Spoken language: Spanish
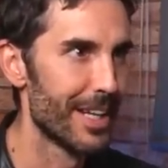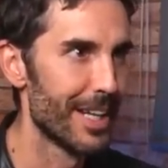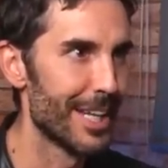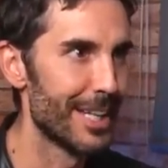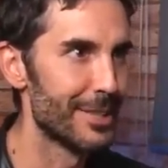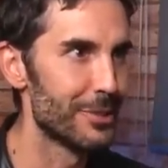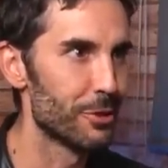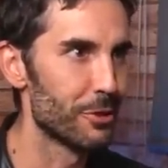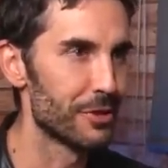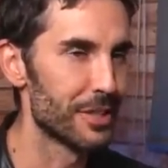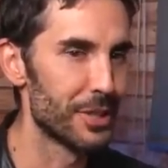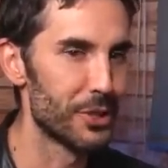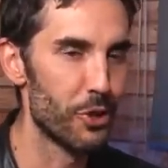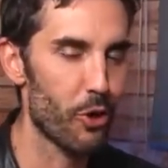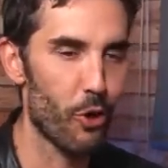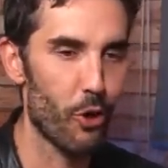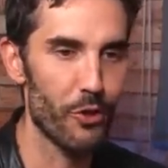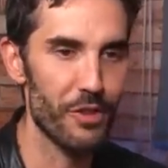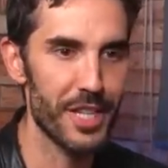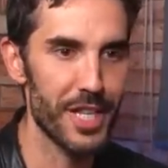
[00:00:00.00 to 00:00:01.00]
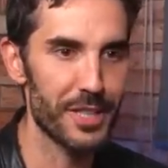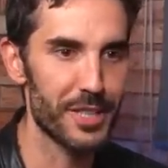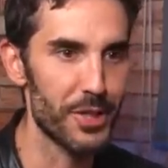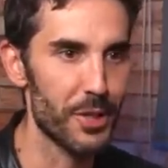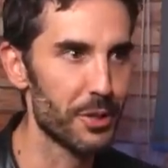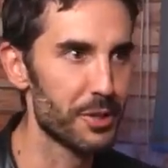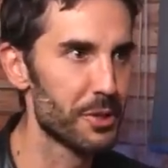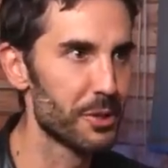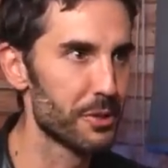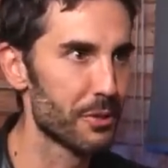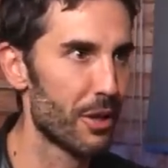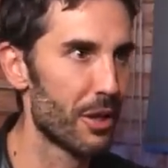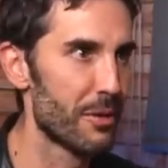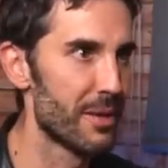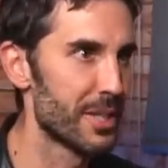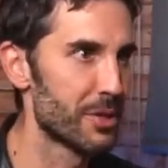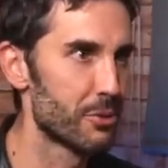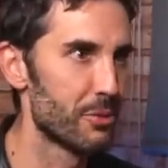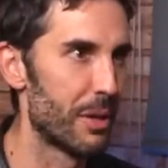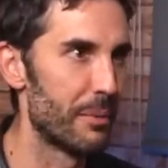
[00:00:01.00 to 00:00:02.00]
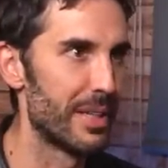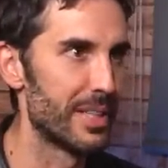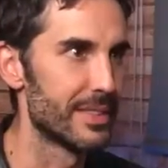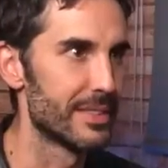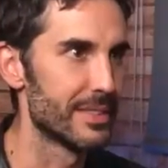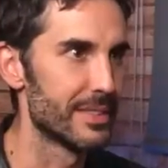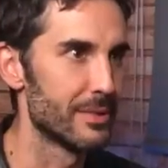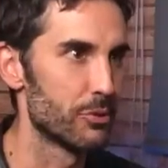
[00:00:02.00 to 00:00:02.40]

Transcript: Entonces yo con 18 solo había hecho una vez.